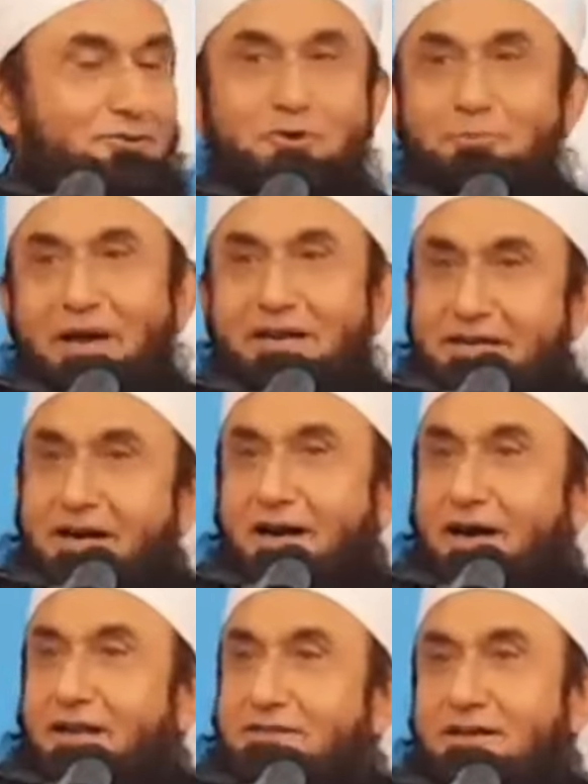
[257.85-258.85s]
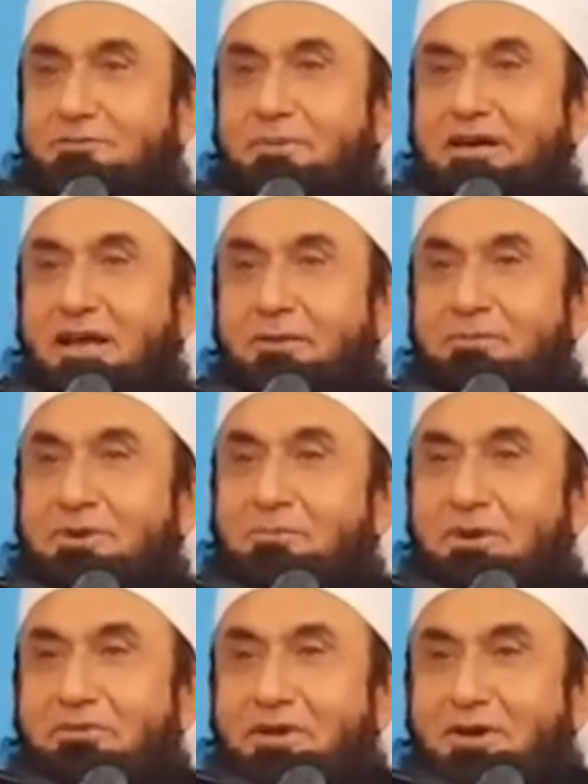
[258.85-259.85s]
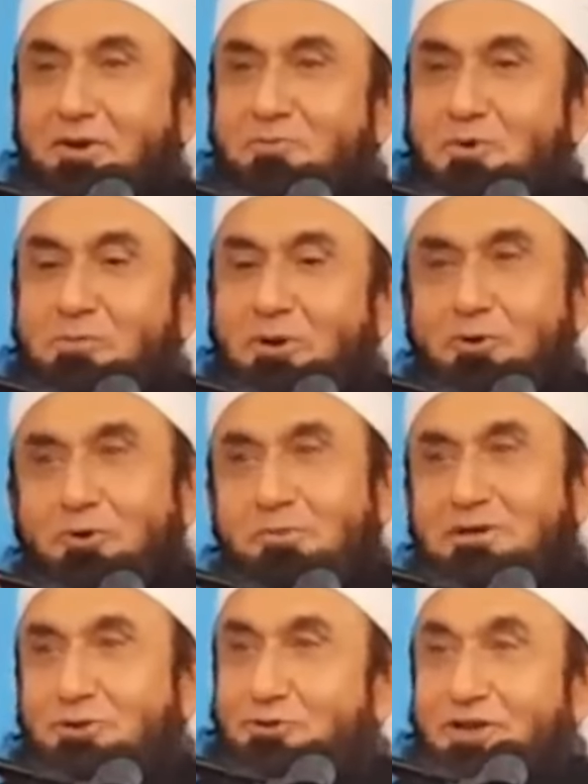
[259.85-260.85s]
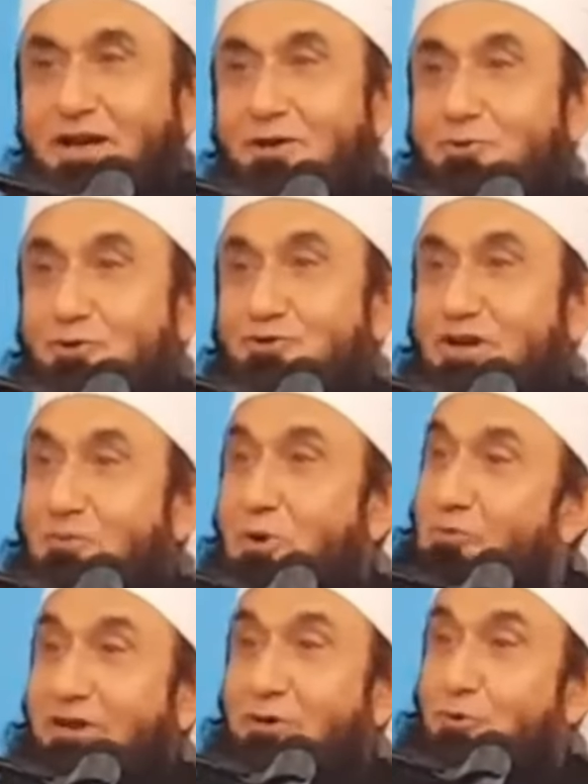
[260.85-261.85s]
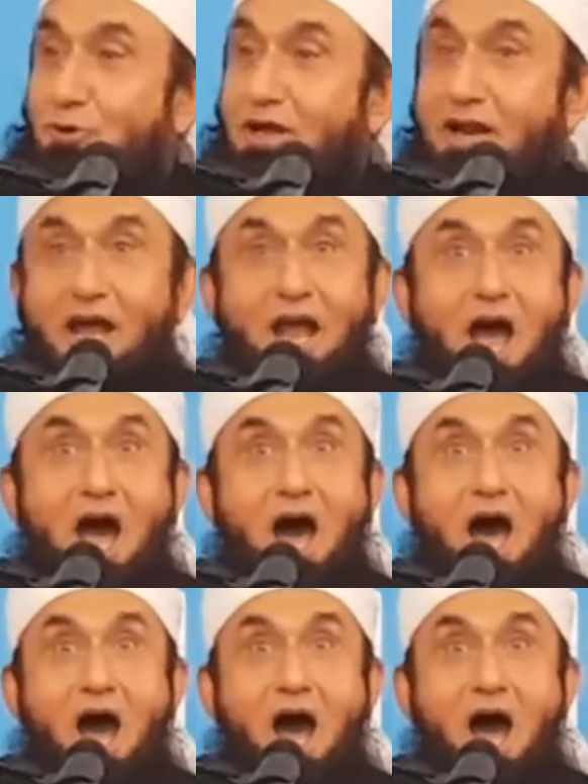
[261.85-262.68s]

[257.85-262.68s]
दोपहर का खाना था मैंने अपनी बीवी के मुंह में लुकमा जो दिया ना तो उसका मुंह वहीं खुला रह गया